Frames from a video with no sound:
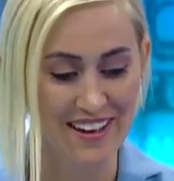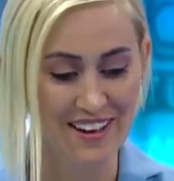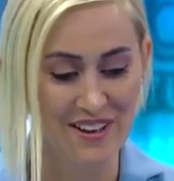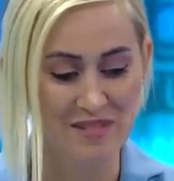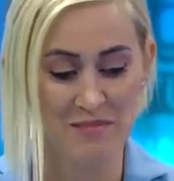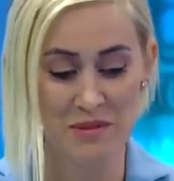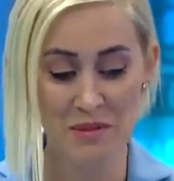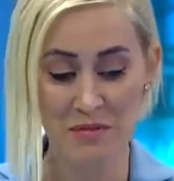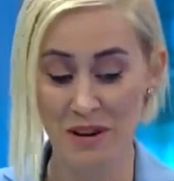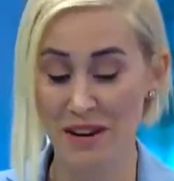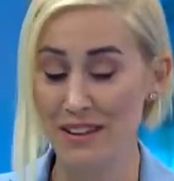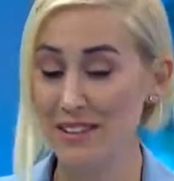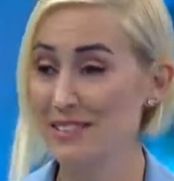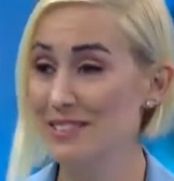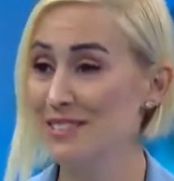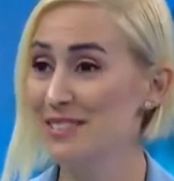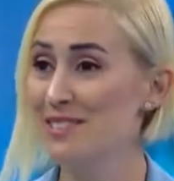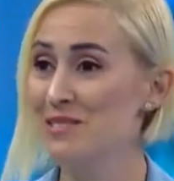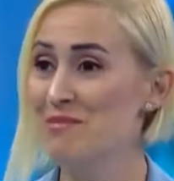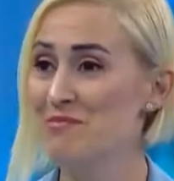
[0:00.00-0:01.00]
Mimarlık
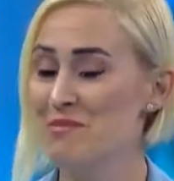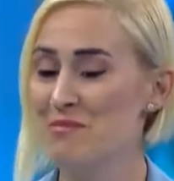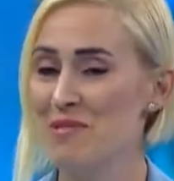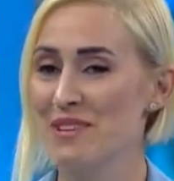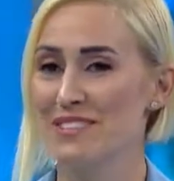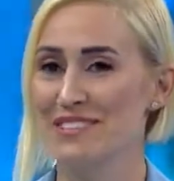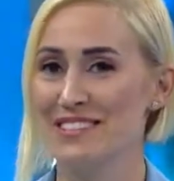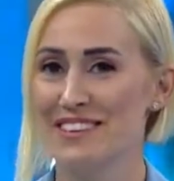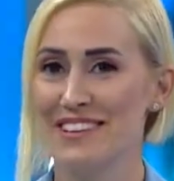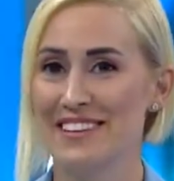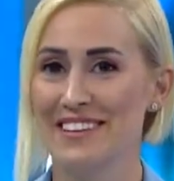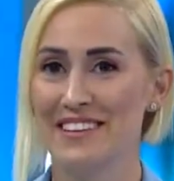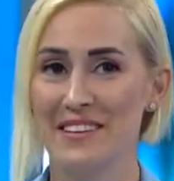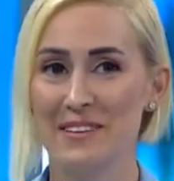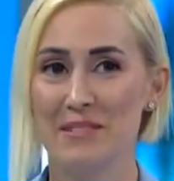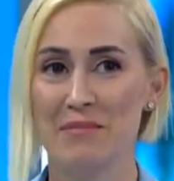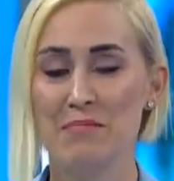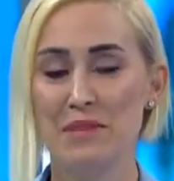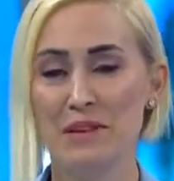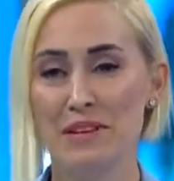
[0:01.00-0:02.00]
nasıl bir meslek?
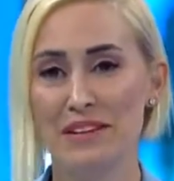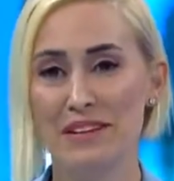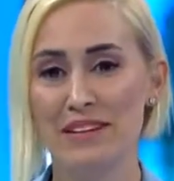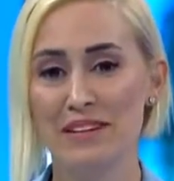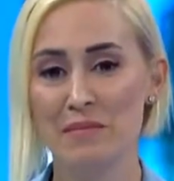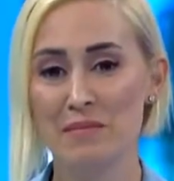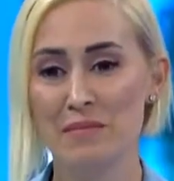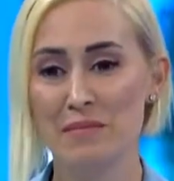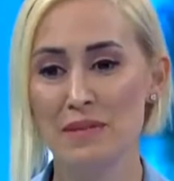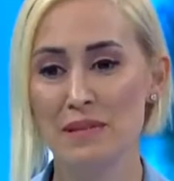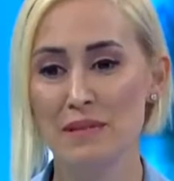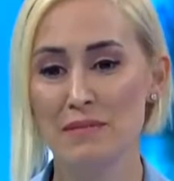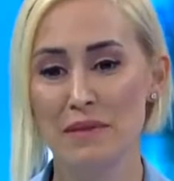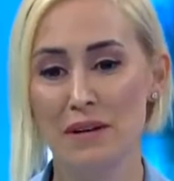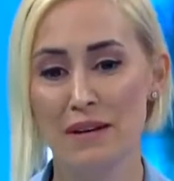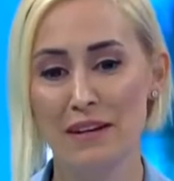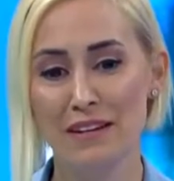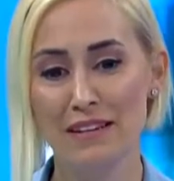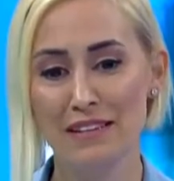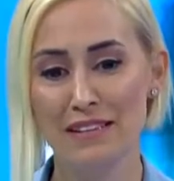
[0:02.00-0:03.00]
Bir kere
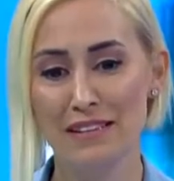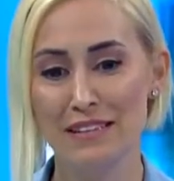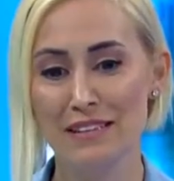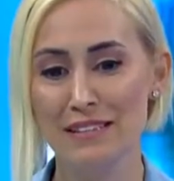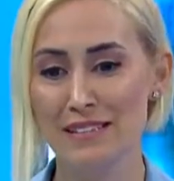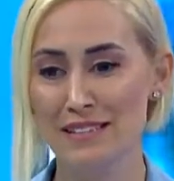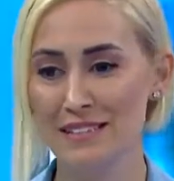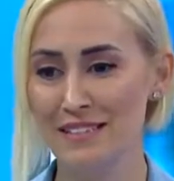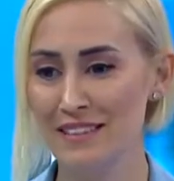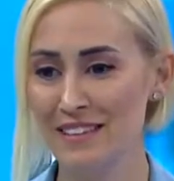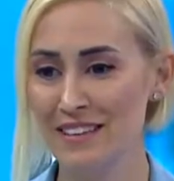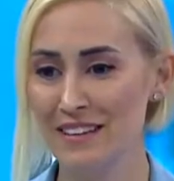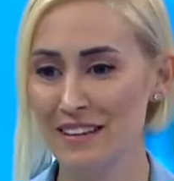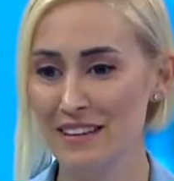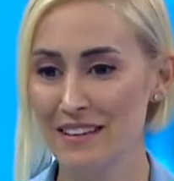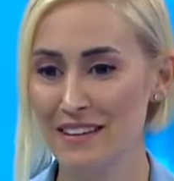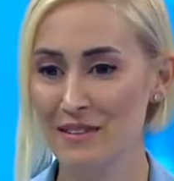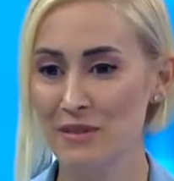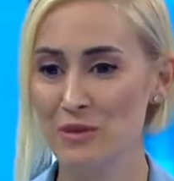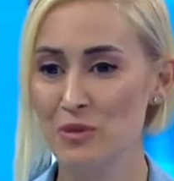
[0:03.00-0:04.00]
mimarlık insana
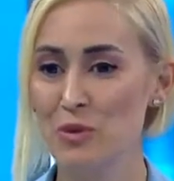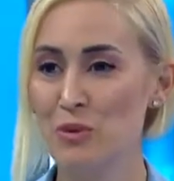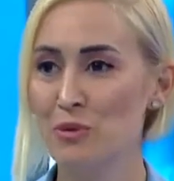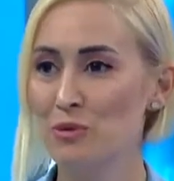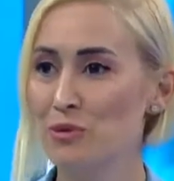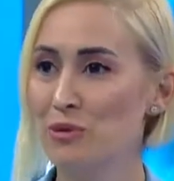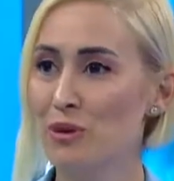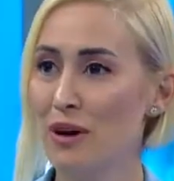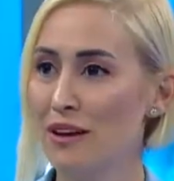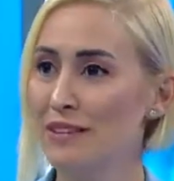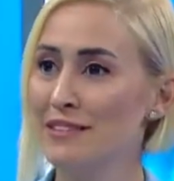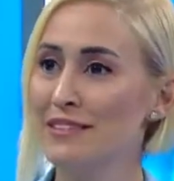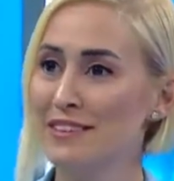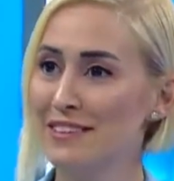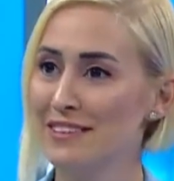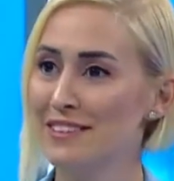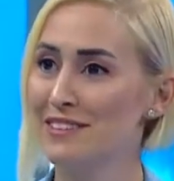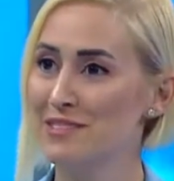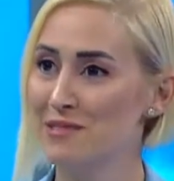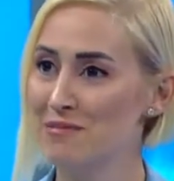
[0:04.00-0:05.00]
doğduğu andan
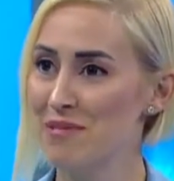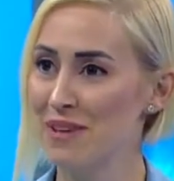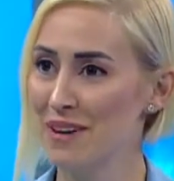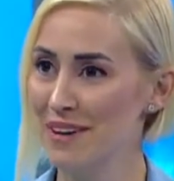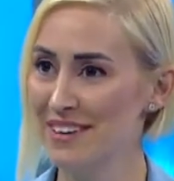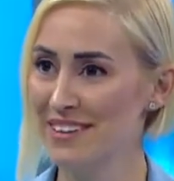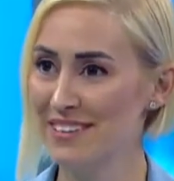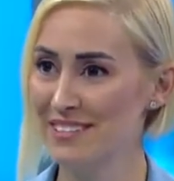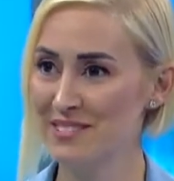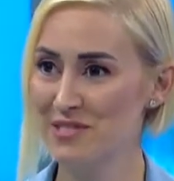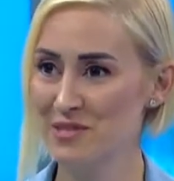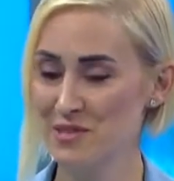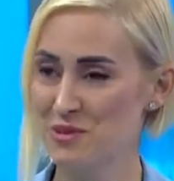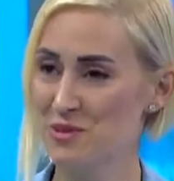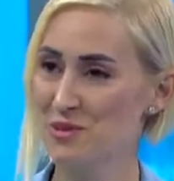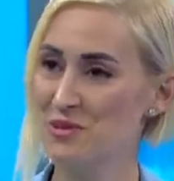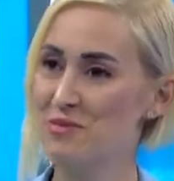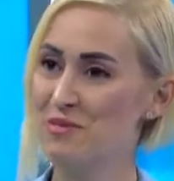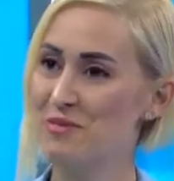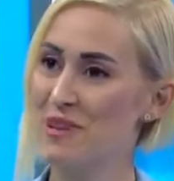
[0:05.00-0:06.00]
itibaren,
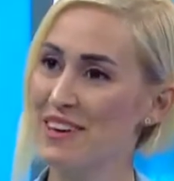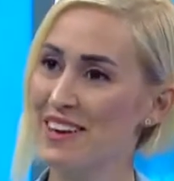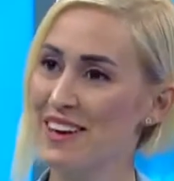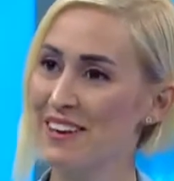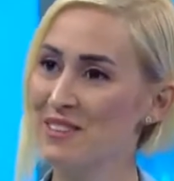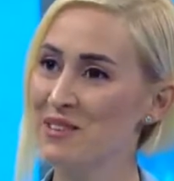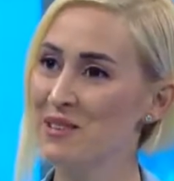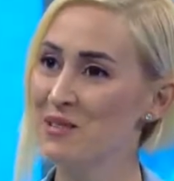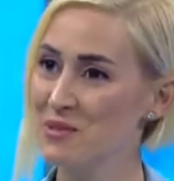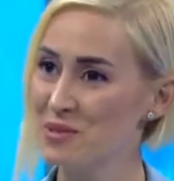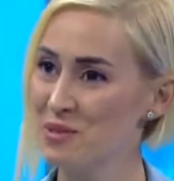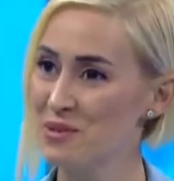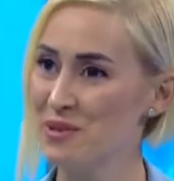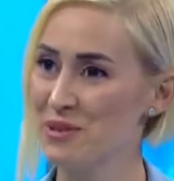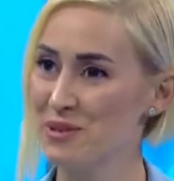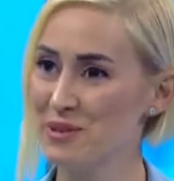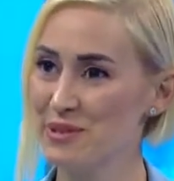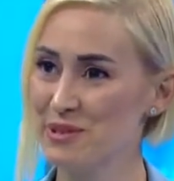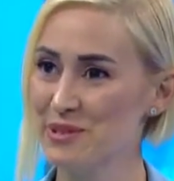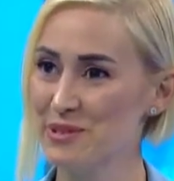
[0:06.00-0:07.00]
çünkü bir mekanda
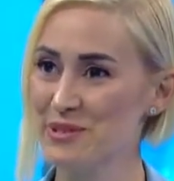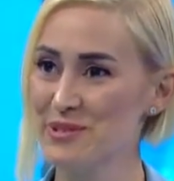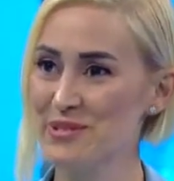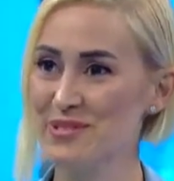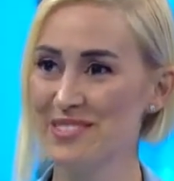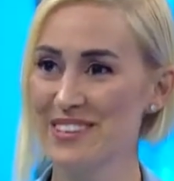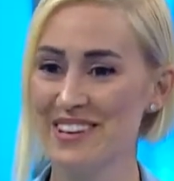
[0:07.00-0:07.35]
doğuyoruz. Evet.